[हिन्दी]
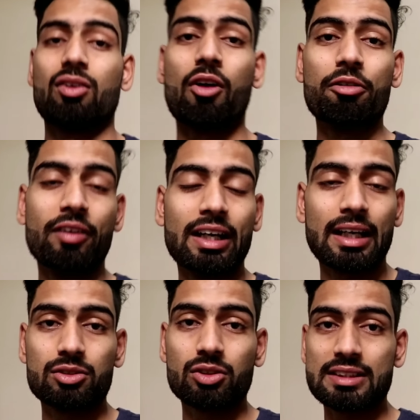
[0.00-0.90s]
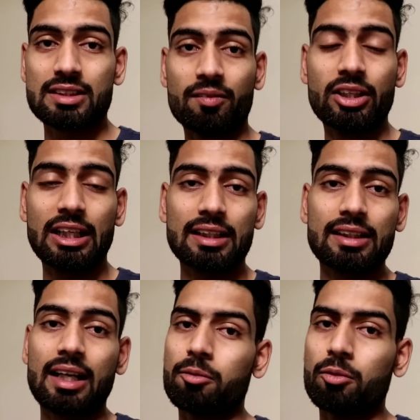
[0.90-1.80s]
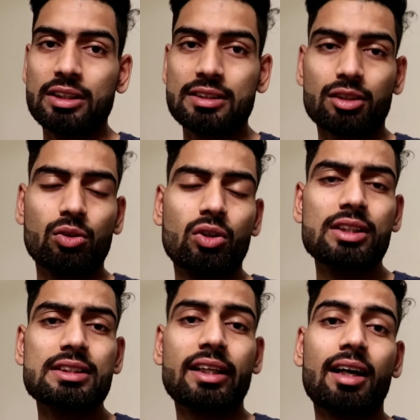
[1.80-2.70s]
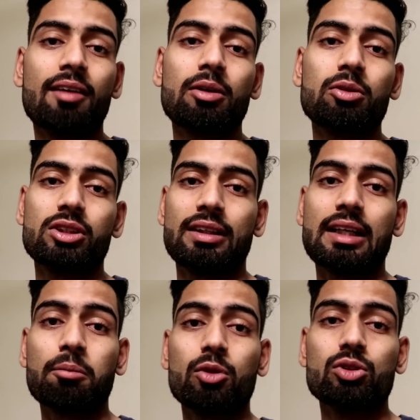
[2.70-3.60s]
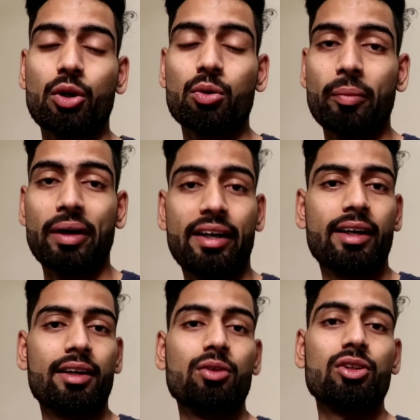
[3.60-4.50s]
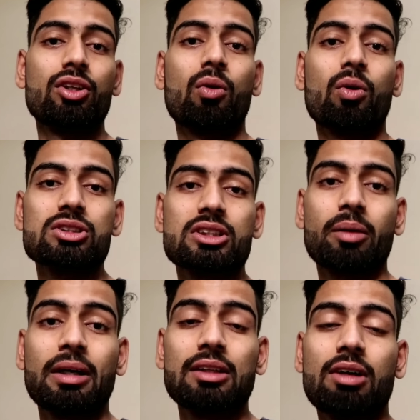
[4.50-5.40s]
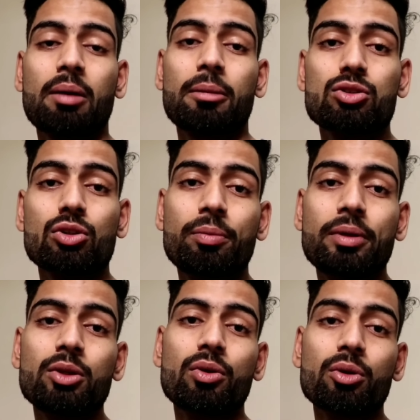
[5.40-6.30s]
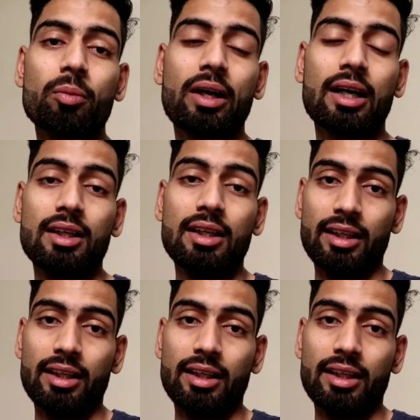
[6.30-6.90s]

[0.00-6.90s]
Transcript: कॉफ़ी वगैरह जो है सर्व किया जाता है आप वो ले सकते हो इसके अलावा उसके बाद आपको जो है रूम में एंट्री करनी होती है और उसके बाद वहाँ पर जो भी यूट्यूब का